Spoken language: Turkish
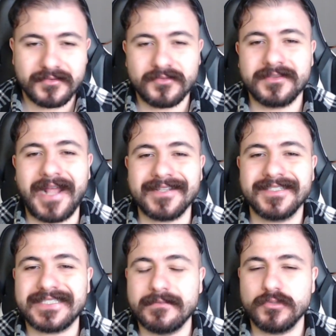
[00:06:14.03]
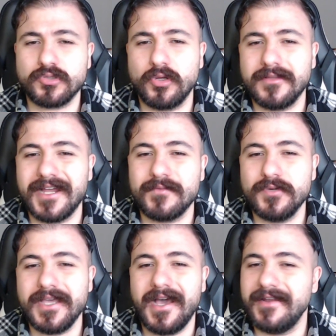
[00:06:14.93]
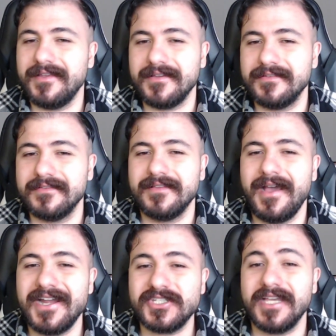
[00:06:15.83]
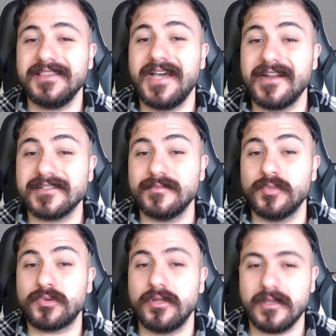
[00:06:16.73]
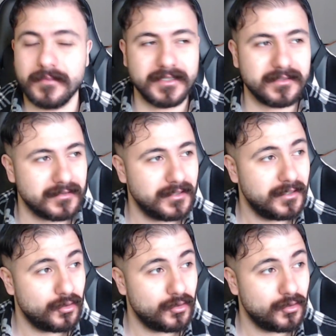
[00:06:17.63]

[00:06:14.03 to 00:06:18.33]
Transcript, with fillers: tartıştığımız konular bu yani. Her şey daha nasıl mutlu olabilir.